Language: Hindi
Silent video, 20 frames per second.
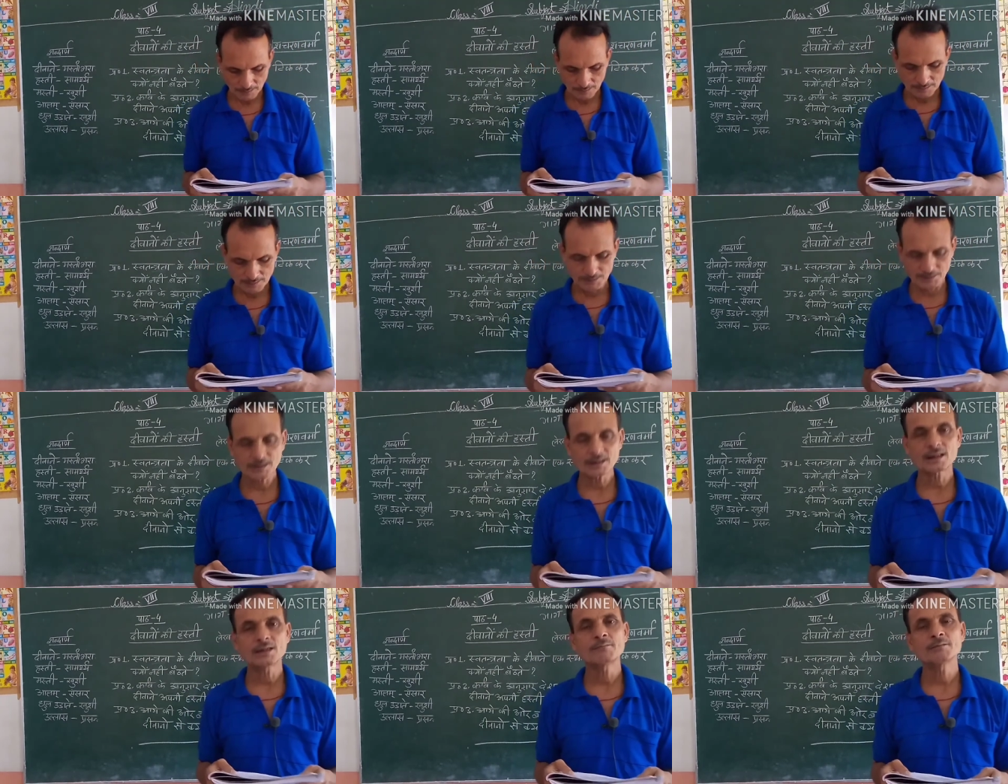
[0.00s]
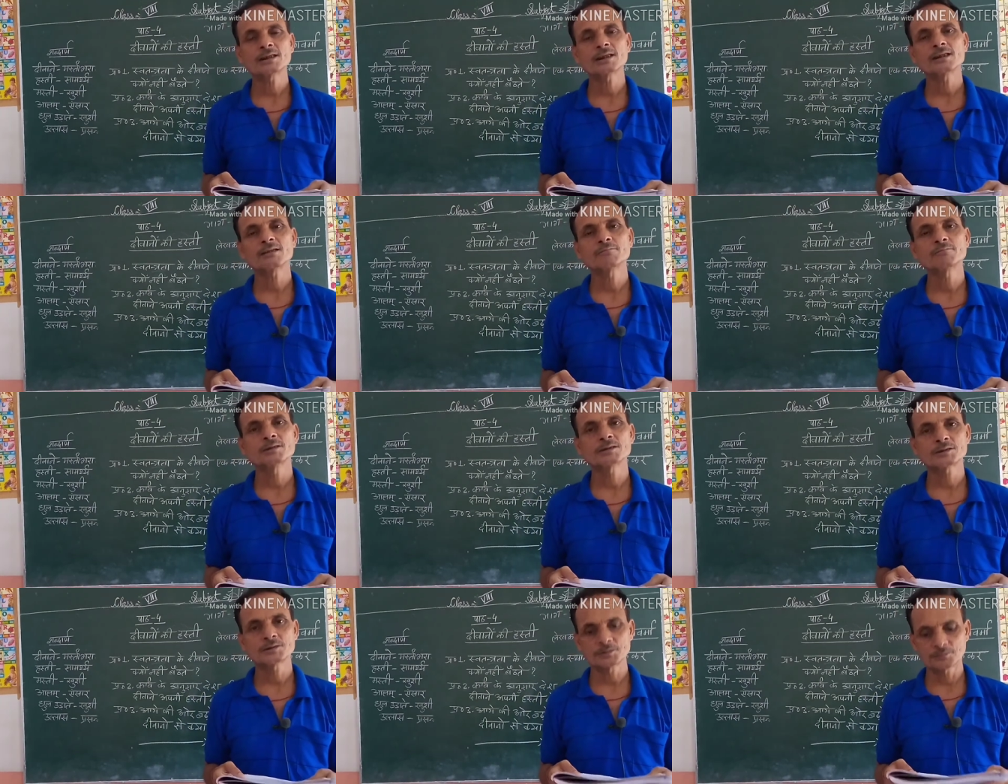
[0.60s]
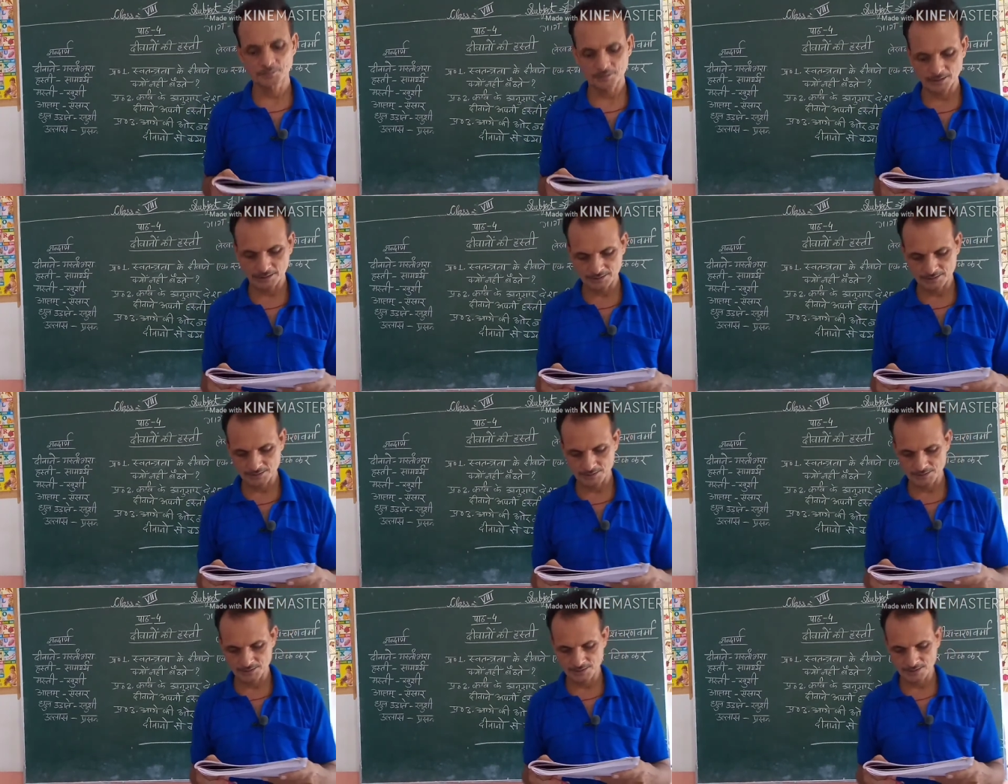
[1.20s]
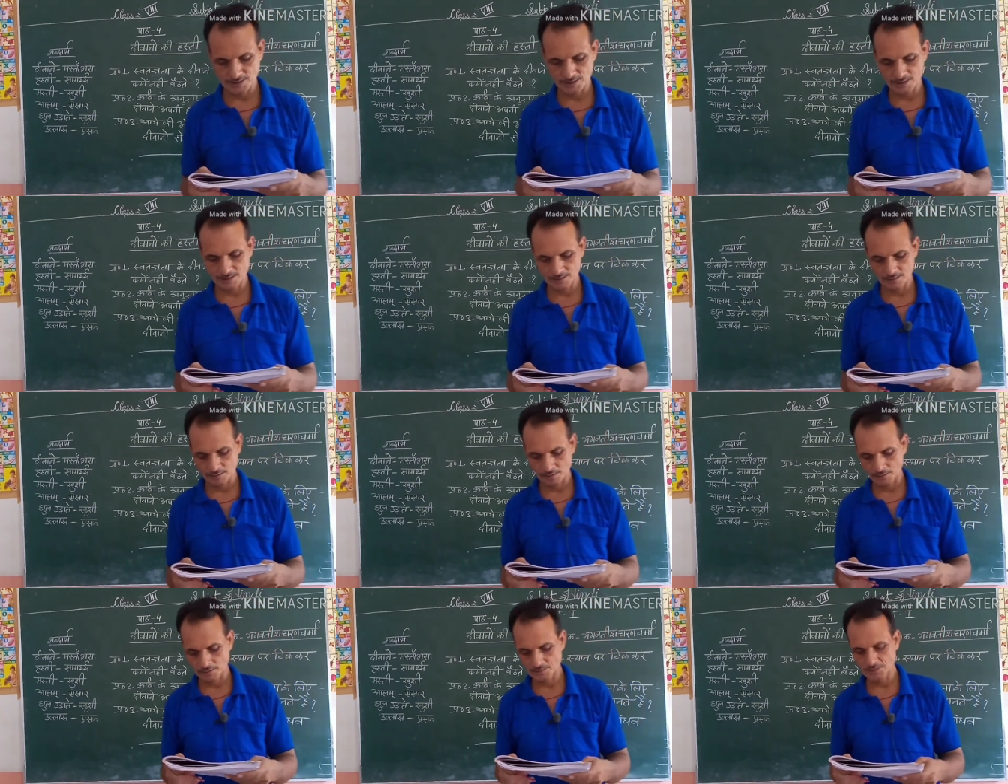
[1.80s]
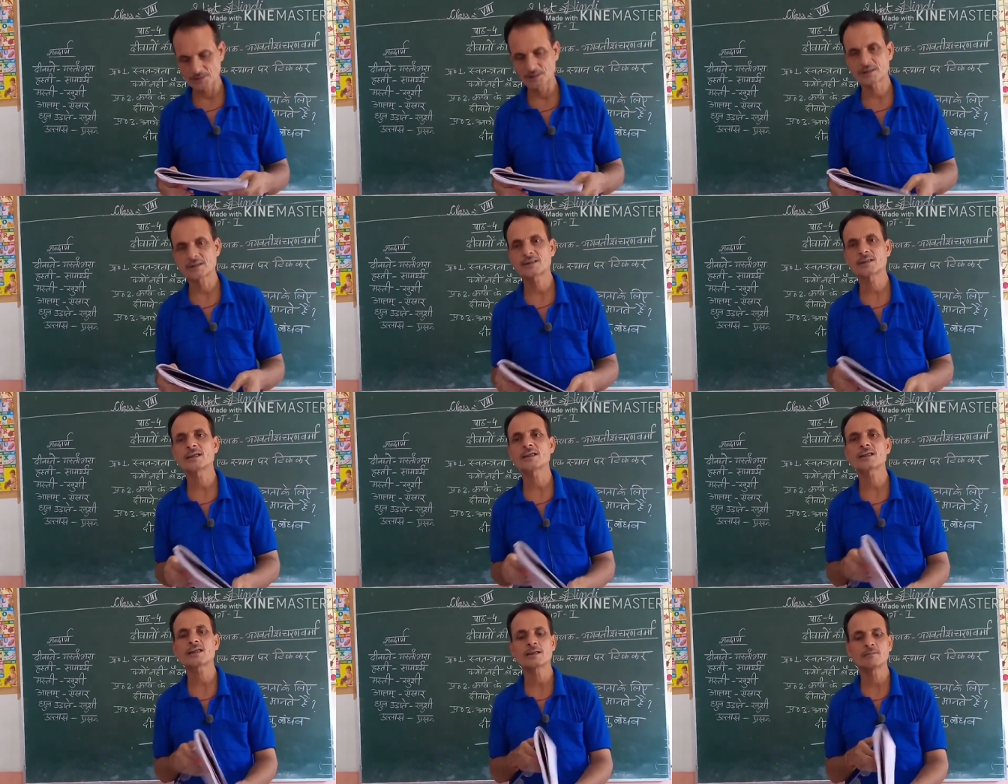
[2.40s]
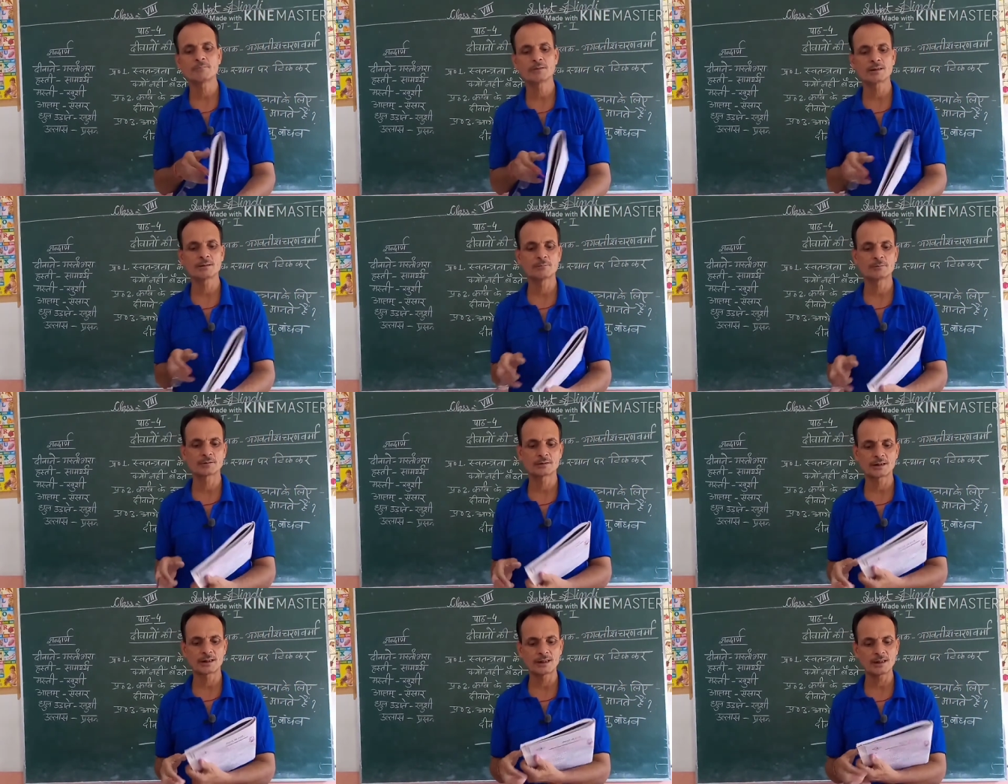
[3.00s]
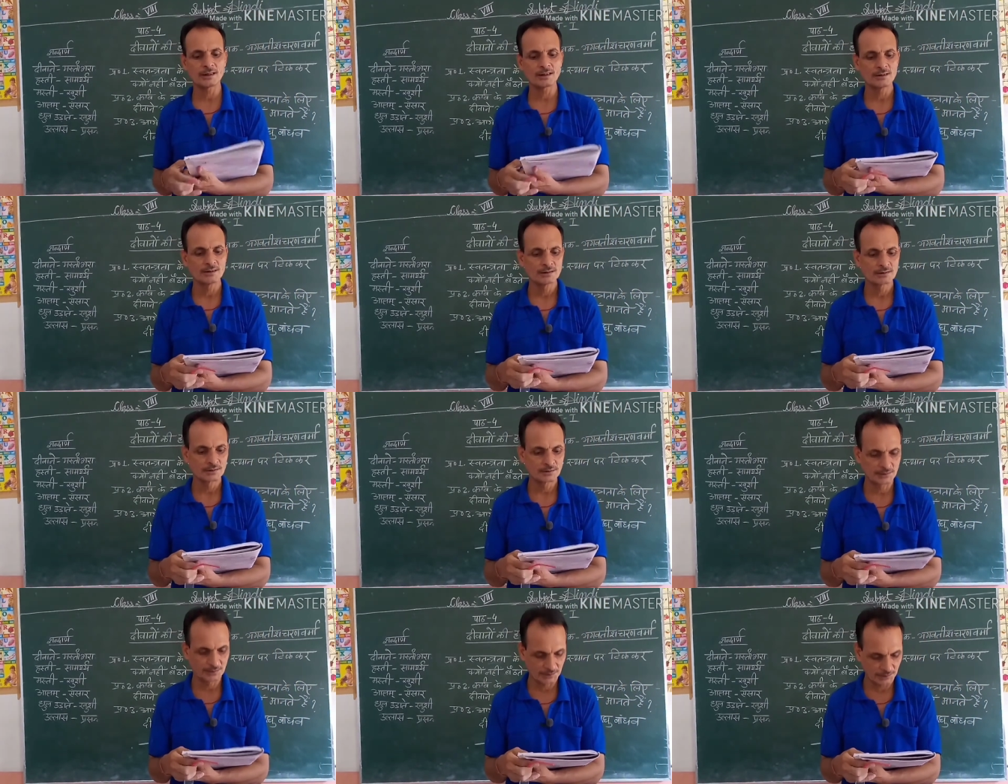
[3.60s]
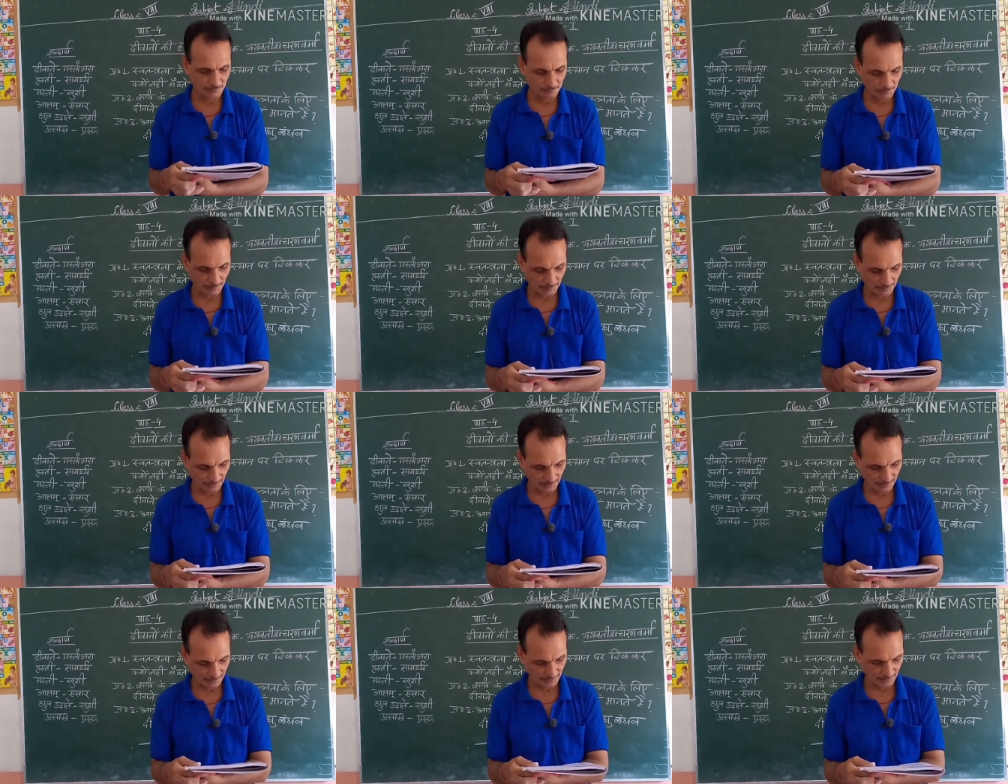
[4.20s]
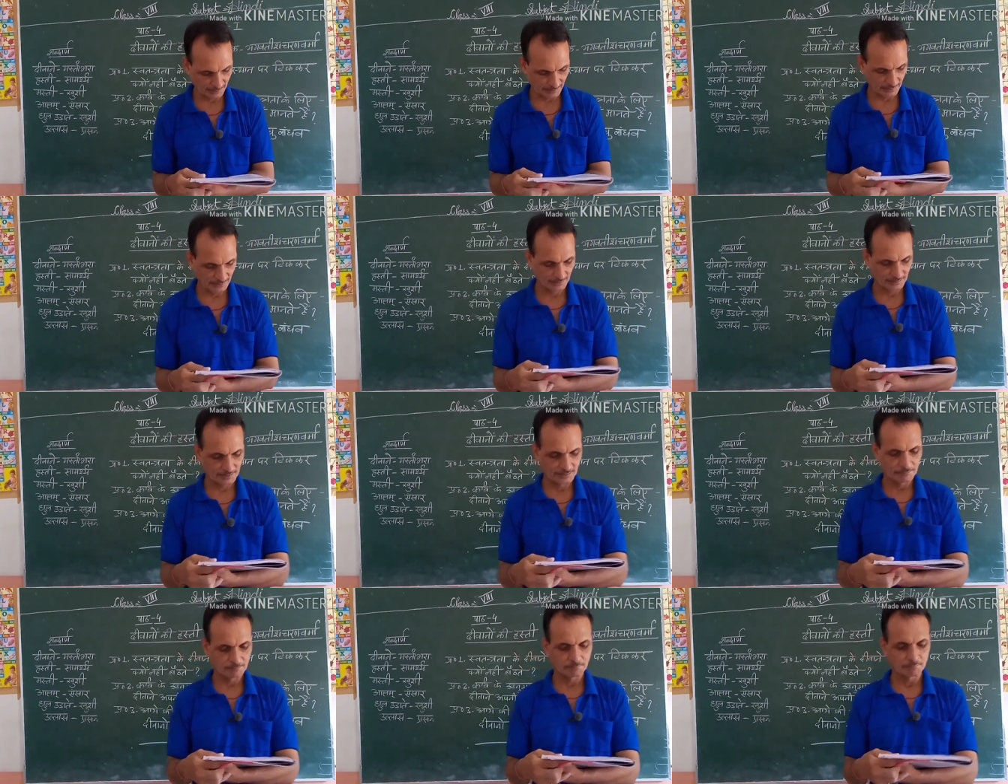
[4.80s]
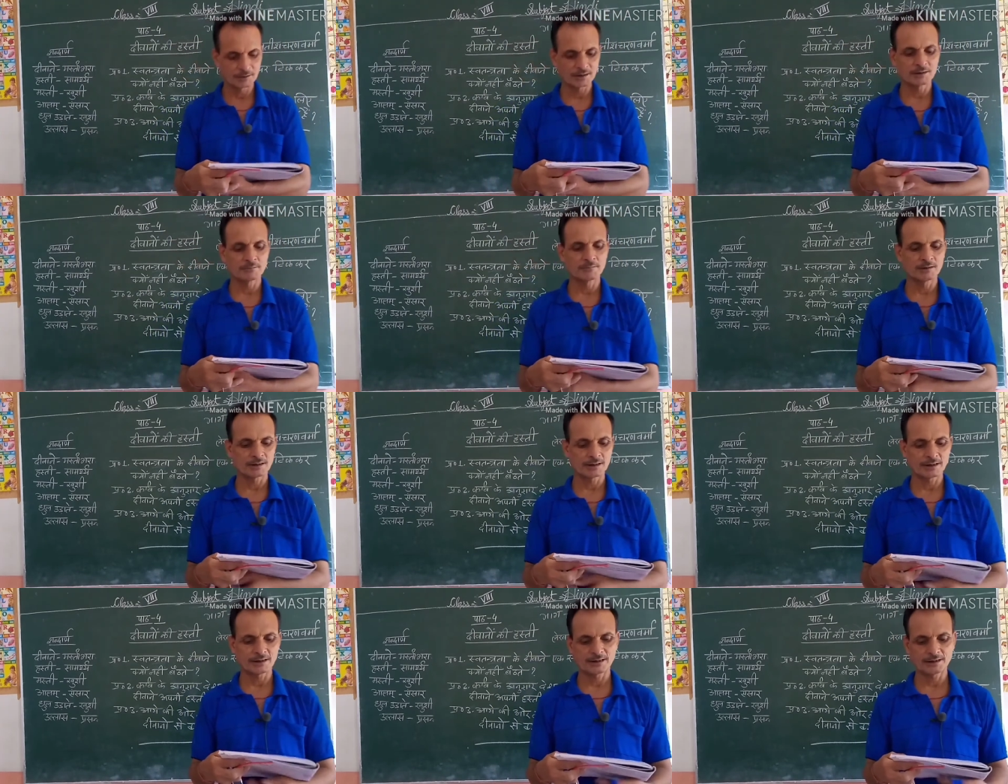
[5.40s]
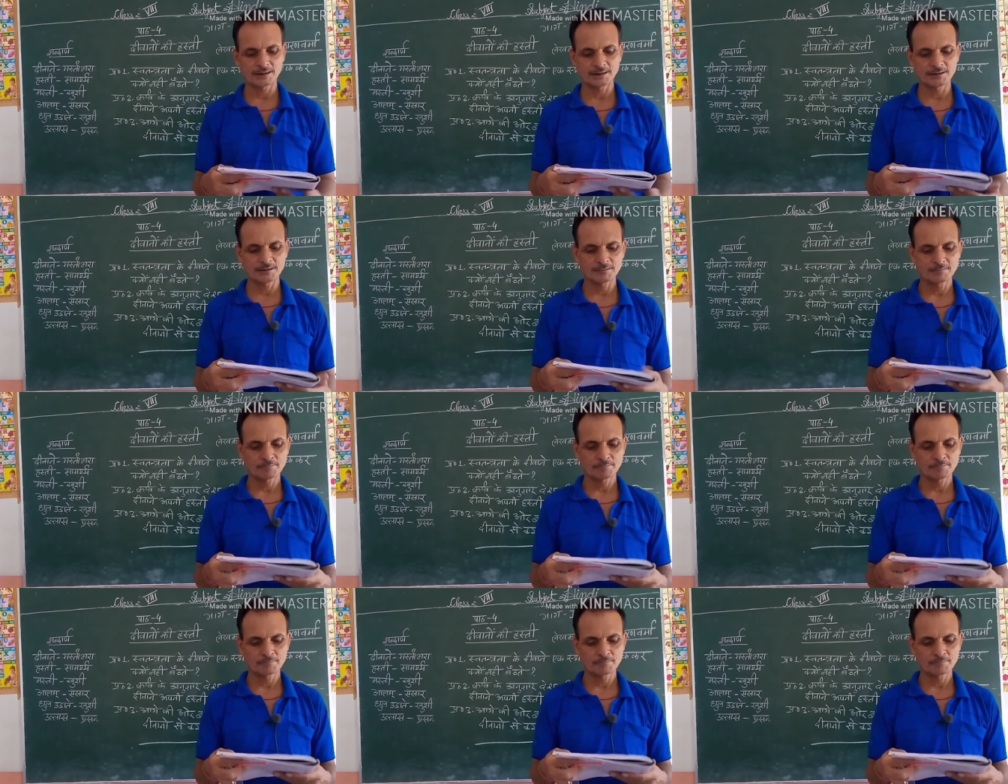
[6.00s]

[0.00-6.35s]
जग का मतलब बच्चों होता है संसार और छक्कर का मतलब होता है जी भर करके भिकमंगे यानी